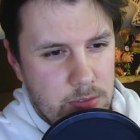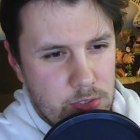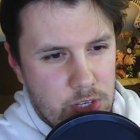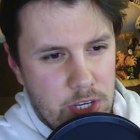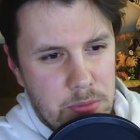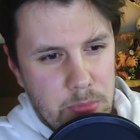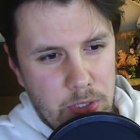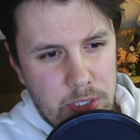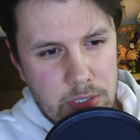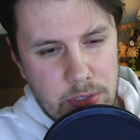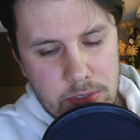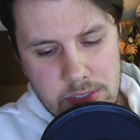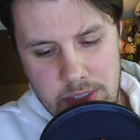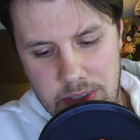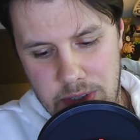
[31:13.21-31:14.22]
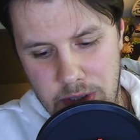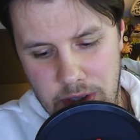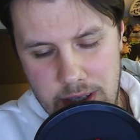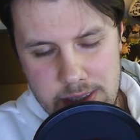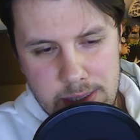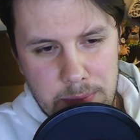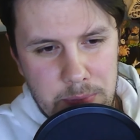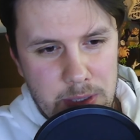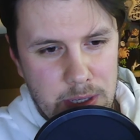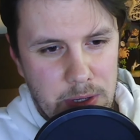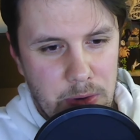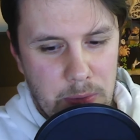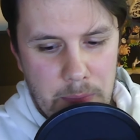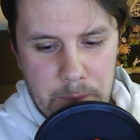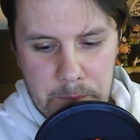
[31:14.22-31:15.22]
Cześć moi drodzy, do
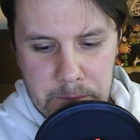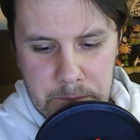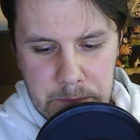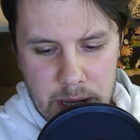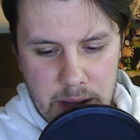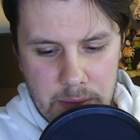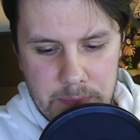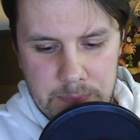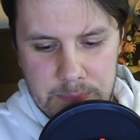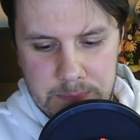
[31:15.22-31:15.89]
następnego. Pa!